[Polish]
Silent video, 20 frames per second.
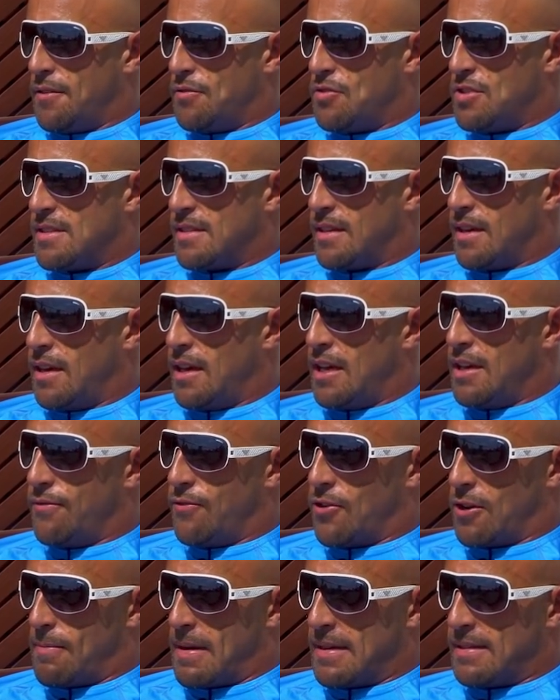wszystkie
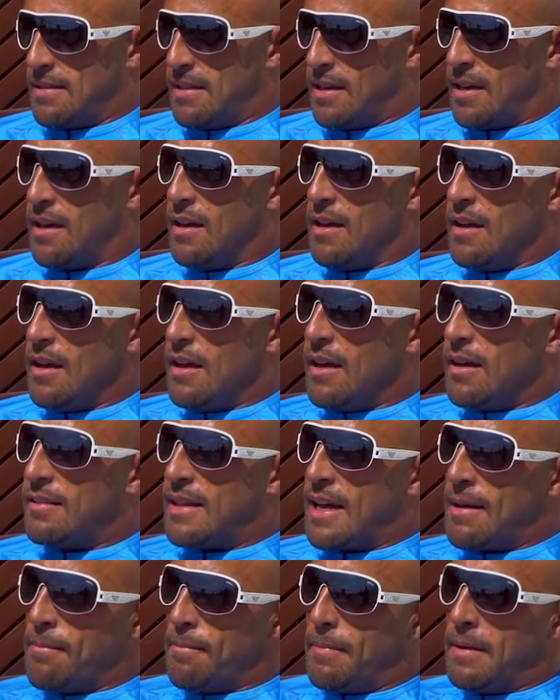informacje
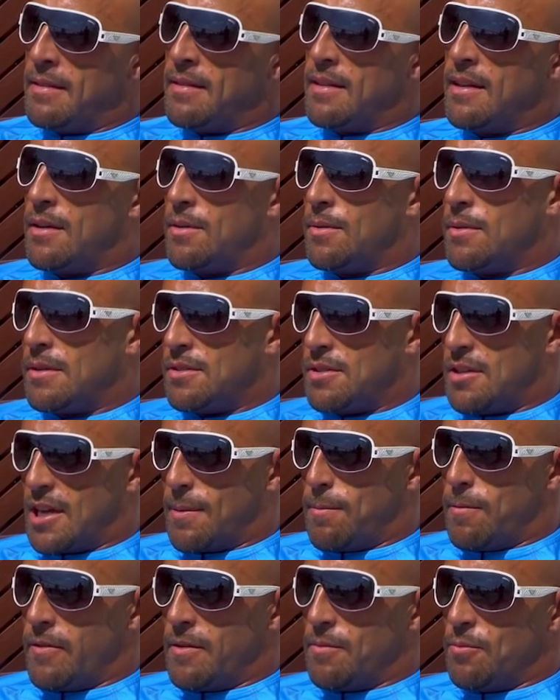tam będę, że
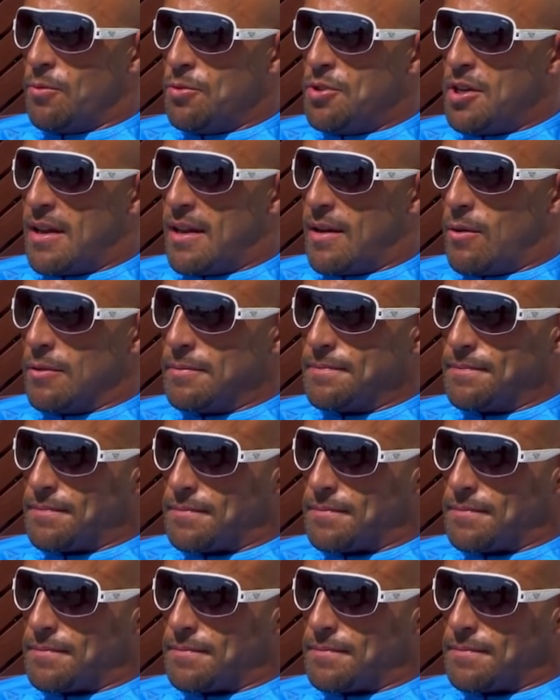tak powiem, udzielał.